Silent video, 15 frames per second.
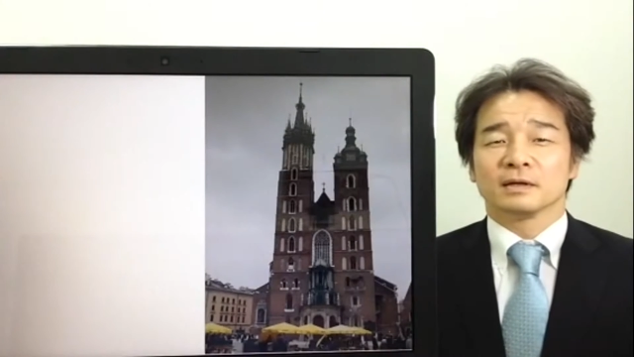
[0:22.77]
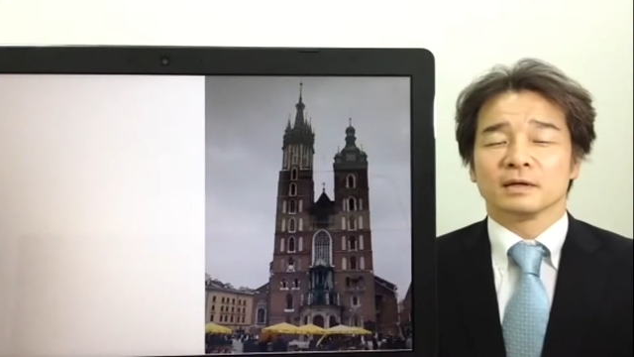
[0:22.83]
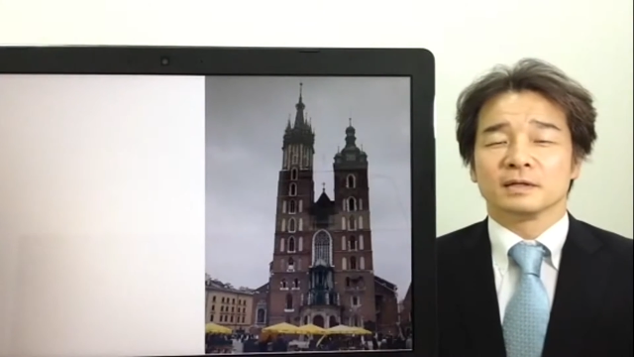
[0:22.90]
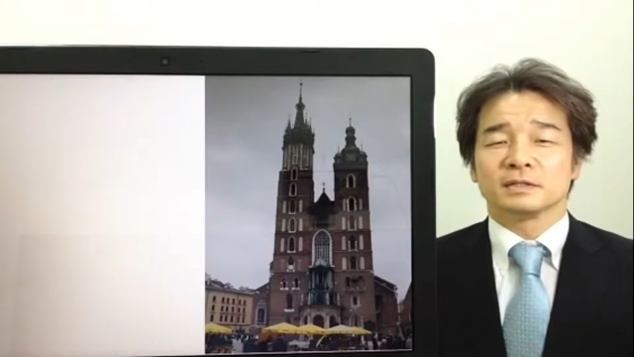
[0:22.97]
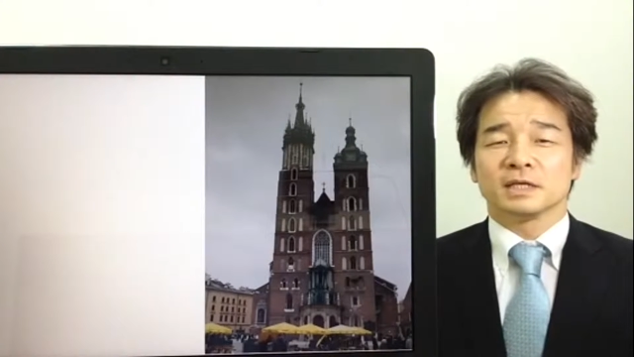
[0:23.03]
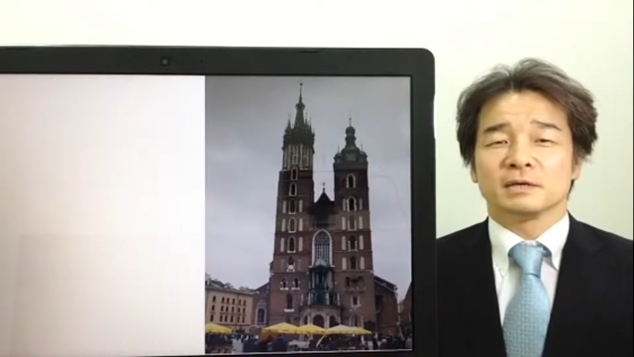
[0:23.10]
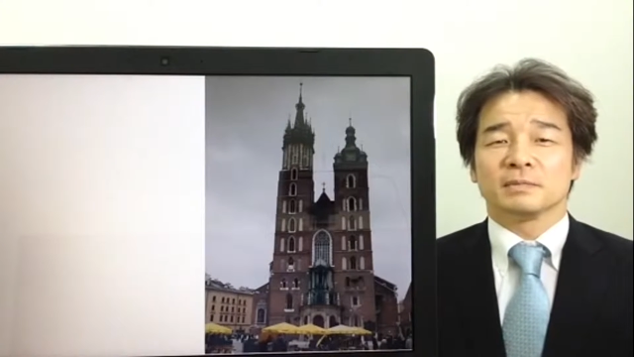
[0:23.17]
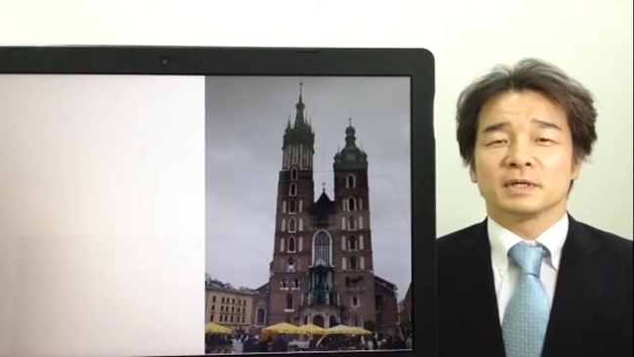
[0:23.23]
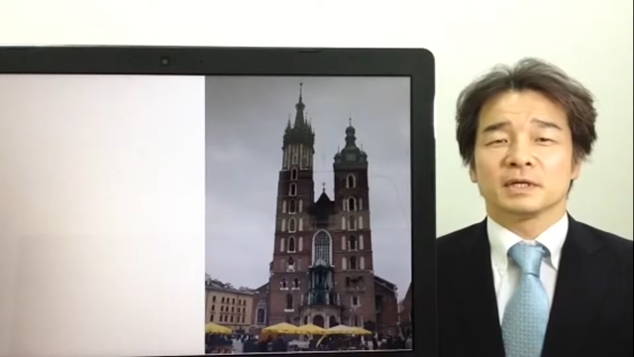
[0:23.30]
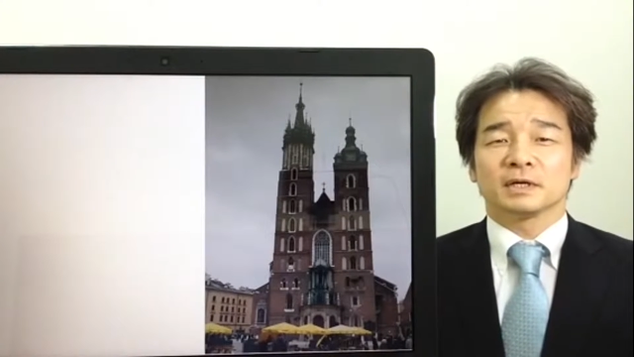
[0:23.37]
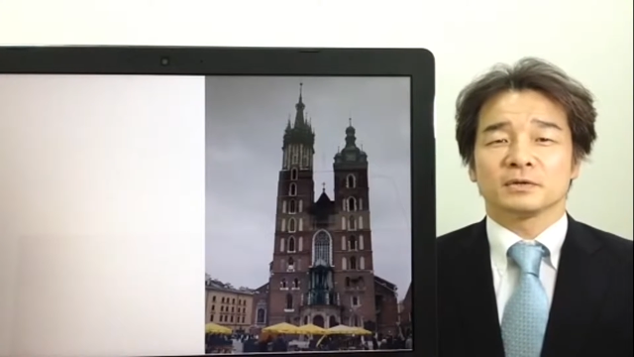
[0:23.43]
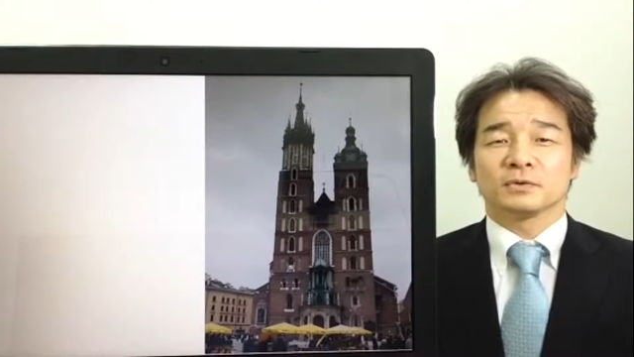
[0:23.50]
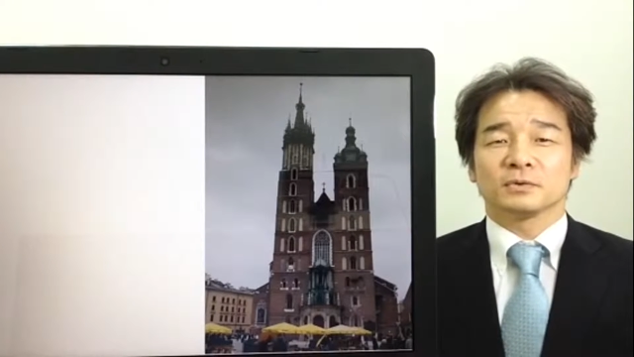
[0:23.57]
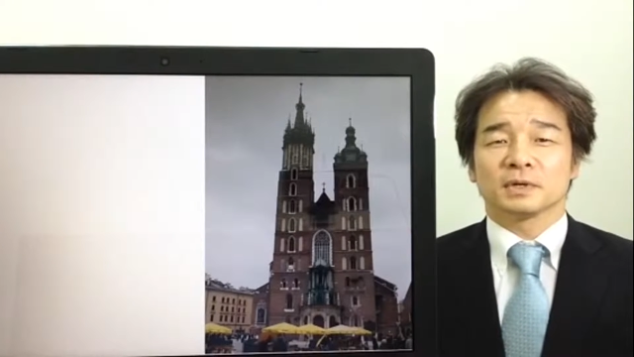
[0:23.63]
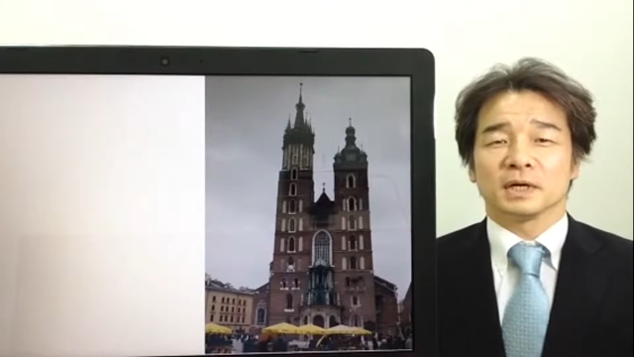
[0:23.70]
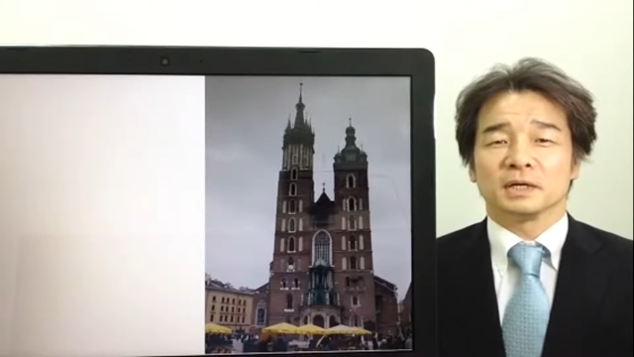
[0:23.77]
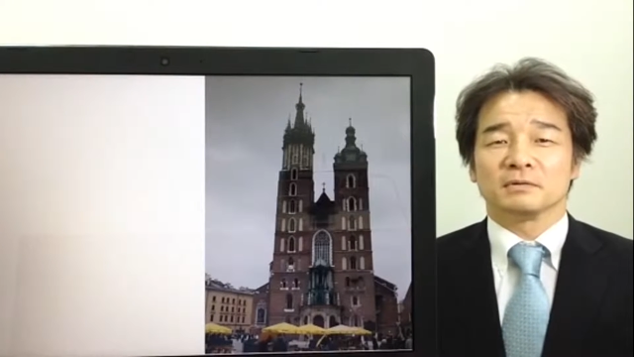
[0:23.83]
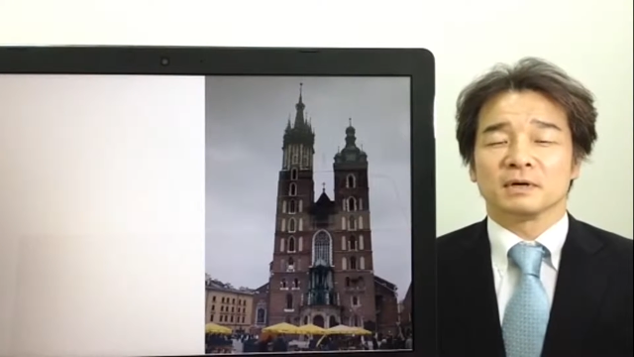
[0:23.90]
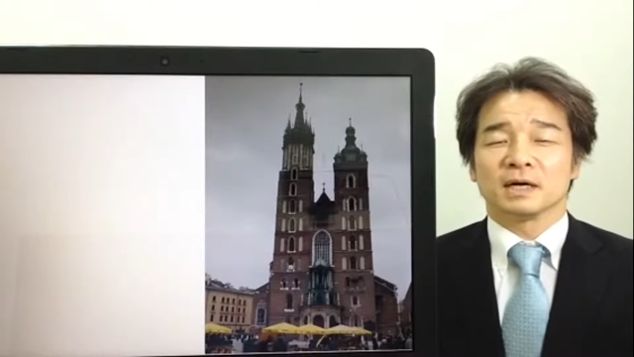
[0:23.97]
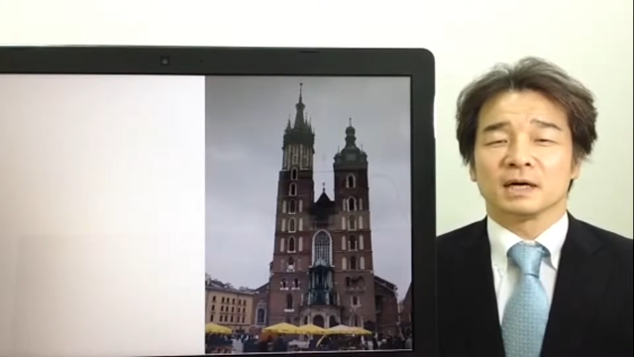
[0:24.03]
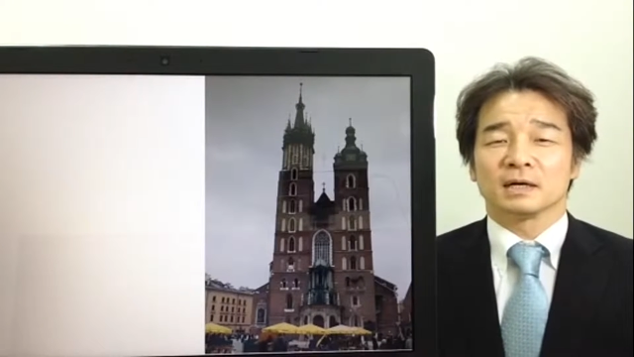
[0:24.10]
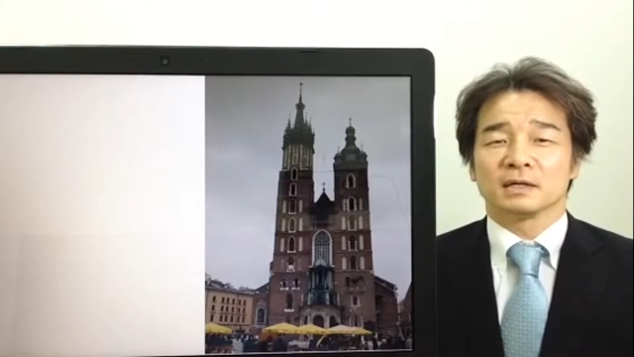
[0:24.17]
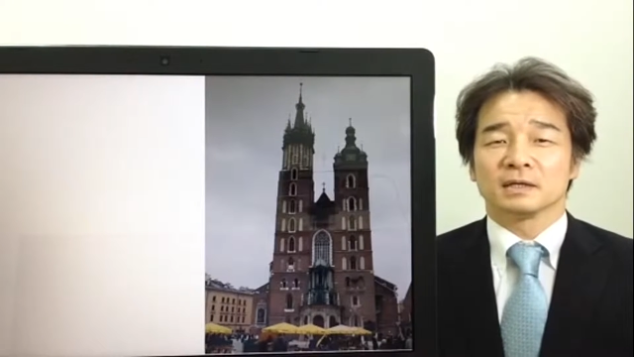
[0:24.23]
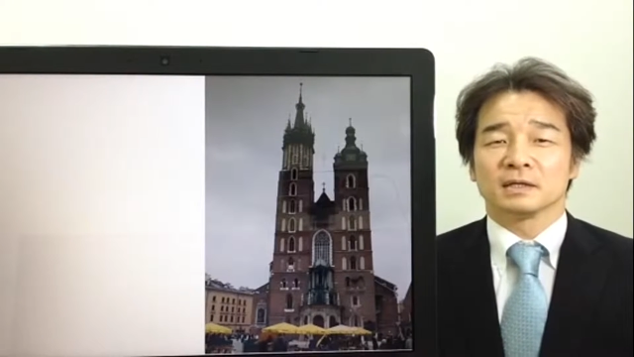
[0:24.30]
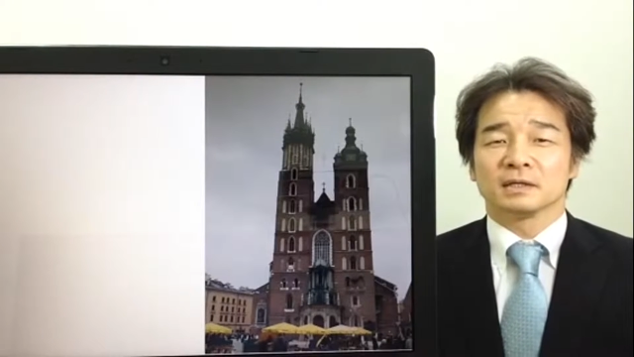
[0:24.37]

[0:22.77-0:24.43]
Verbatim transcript: 聖マリア教会は